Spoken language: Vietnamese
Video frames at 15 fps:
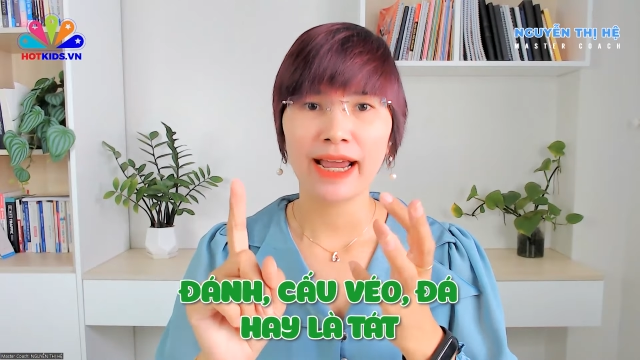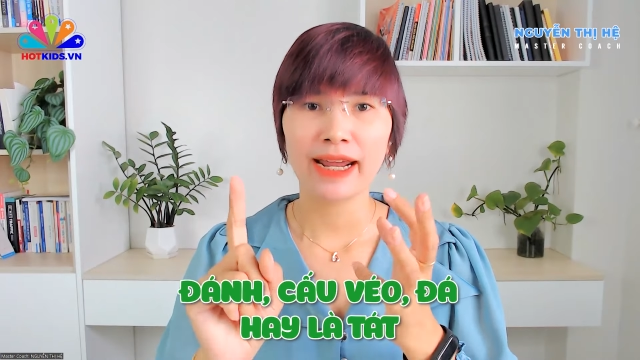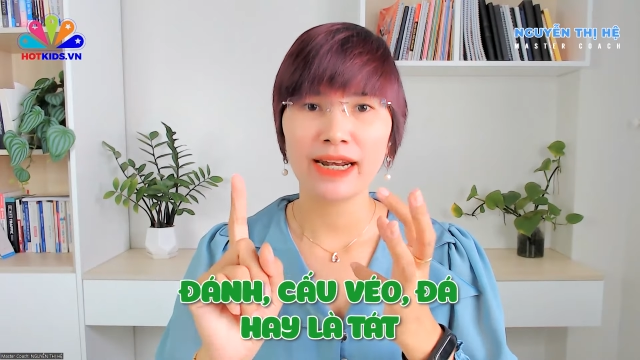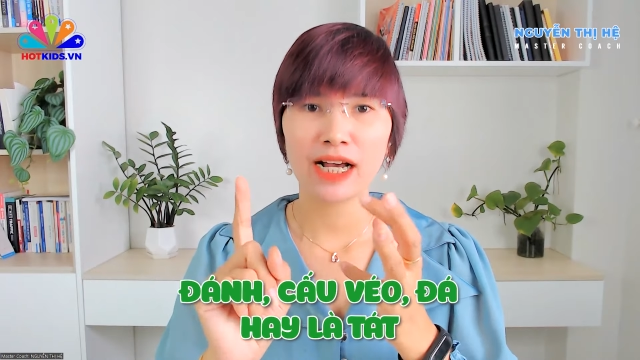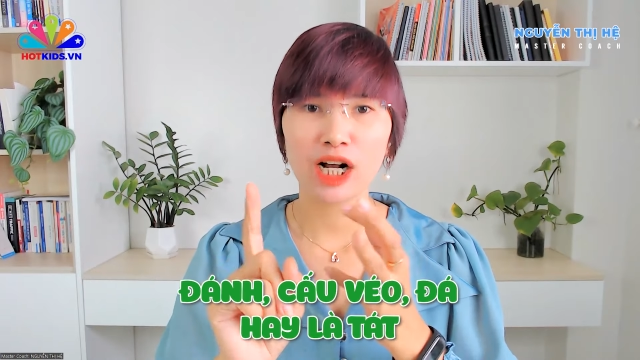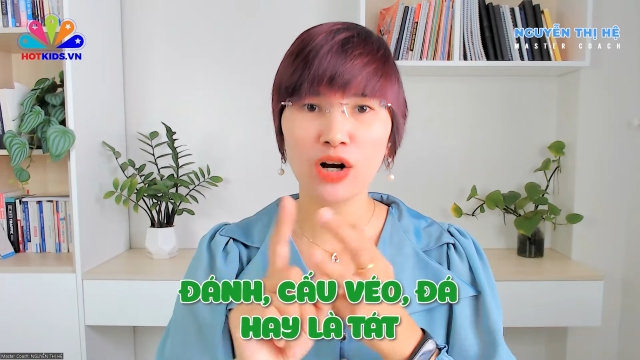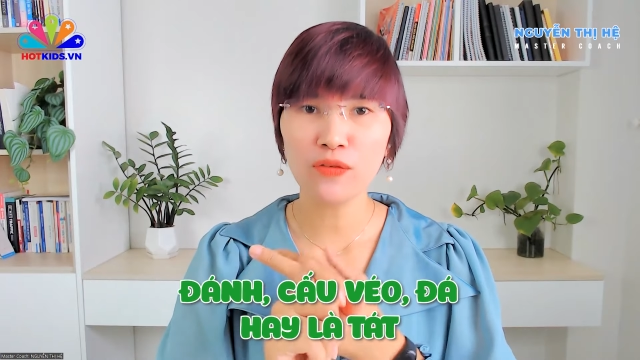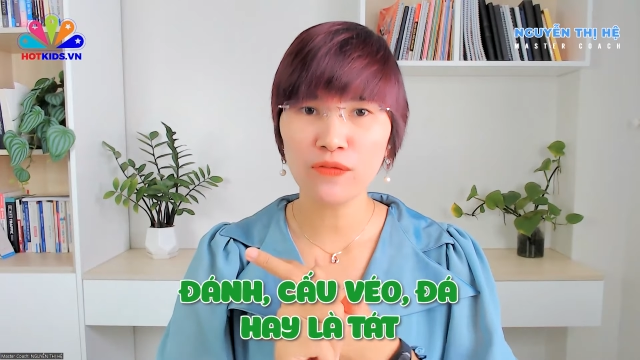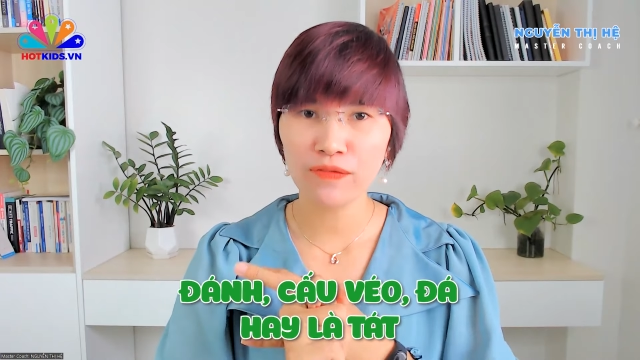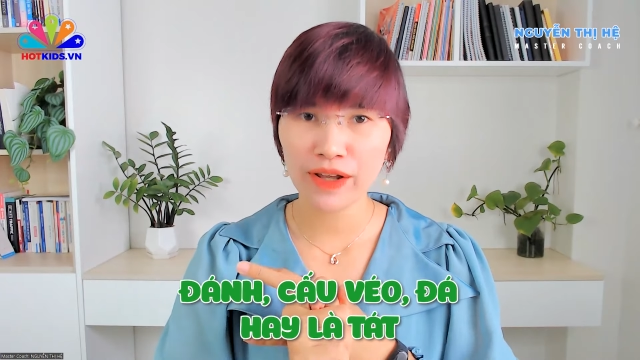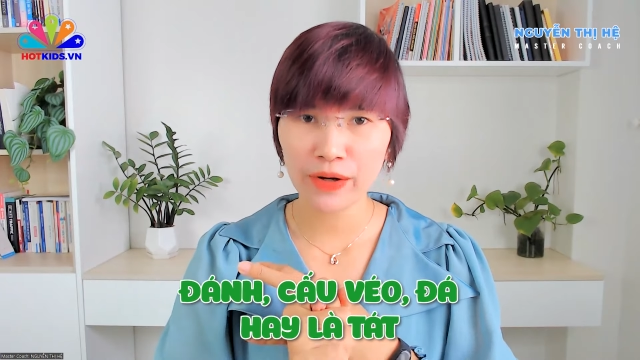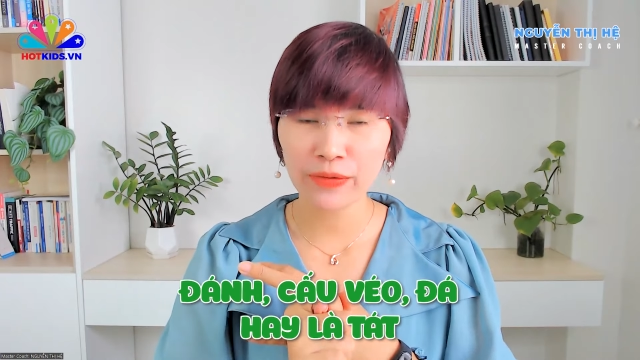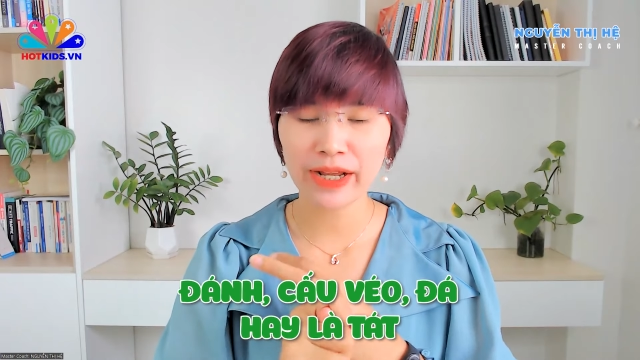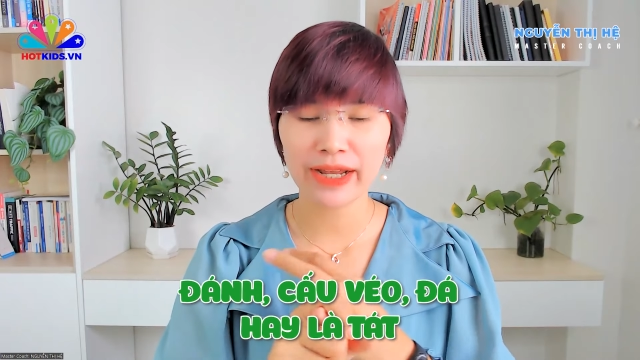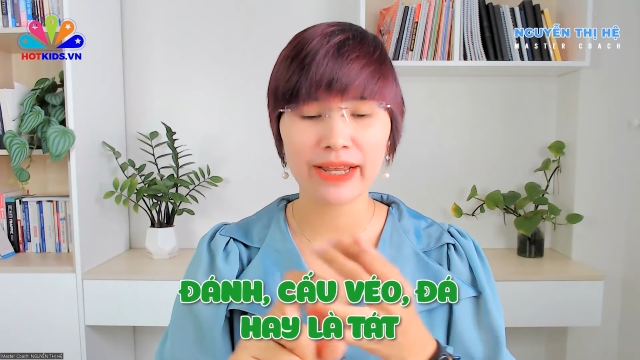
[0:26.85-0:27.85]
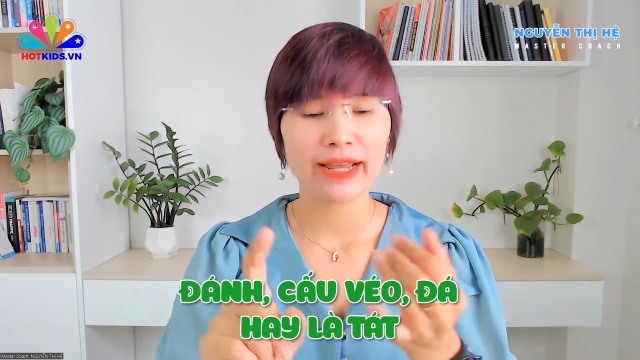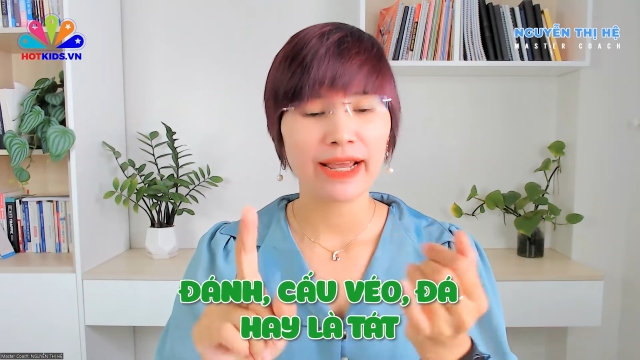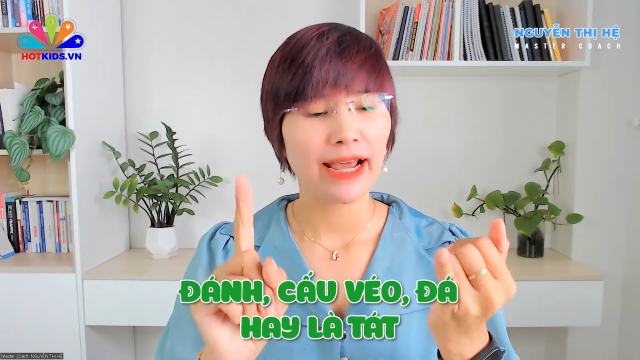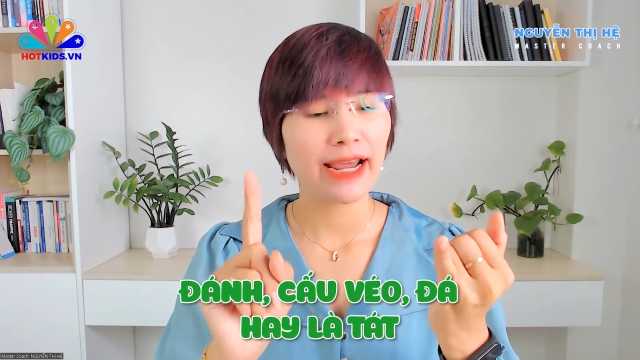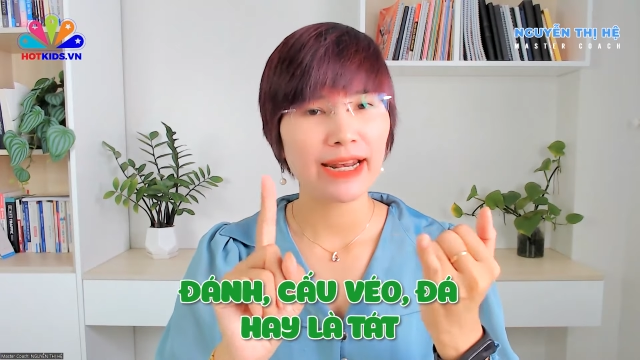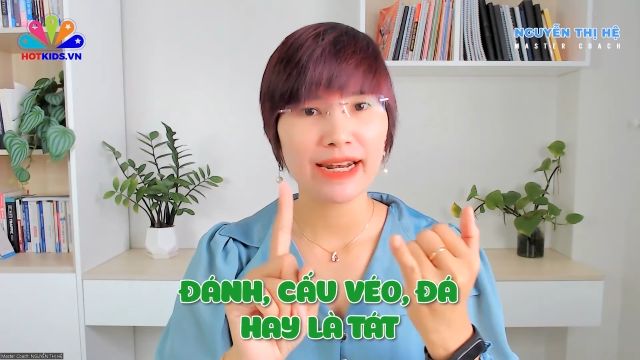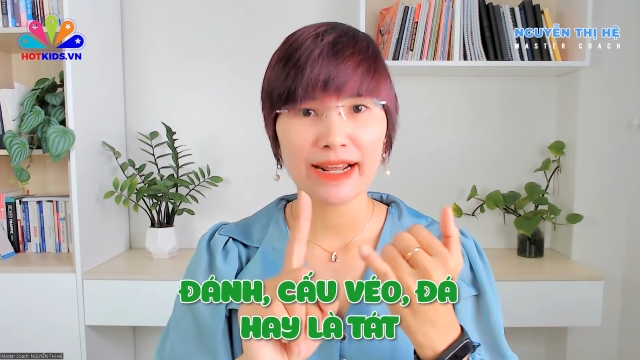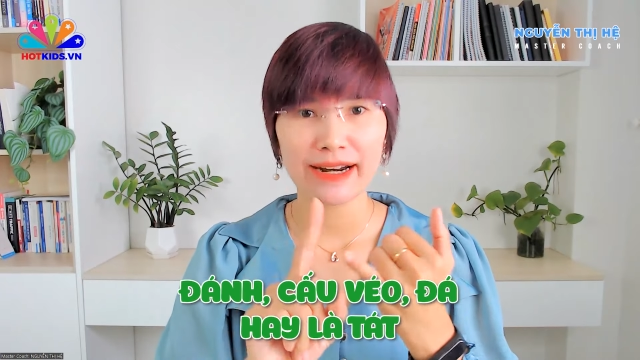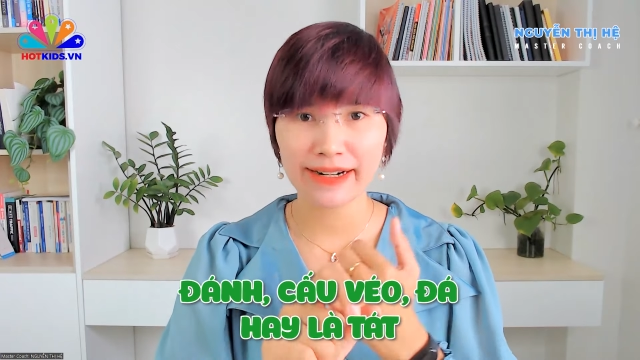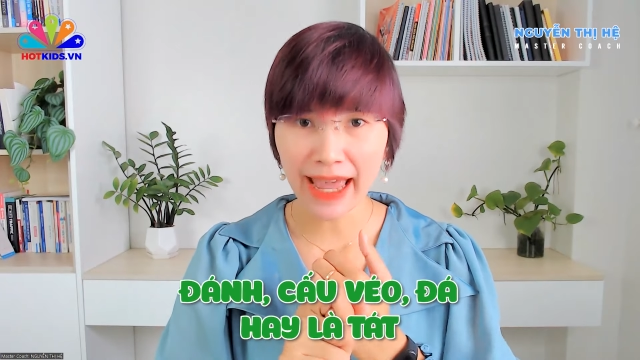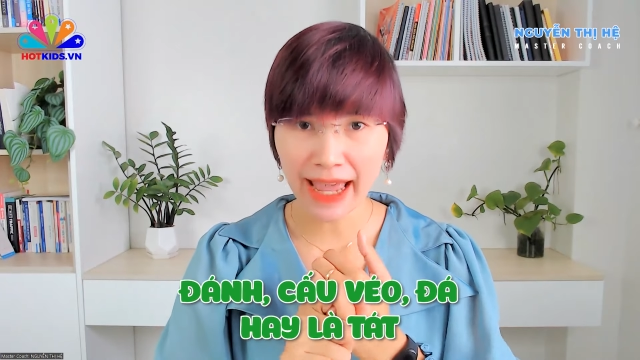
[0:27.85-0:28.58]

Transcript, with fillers: hay là cấu véo này hay là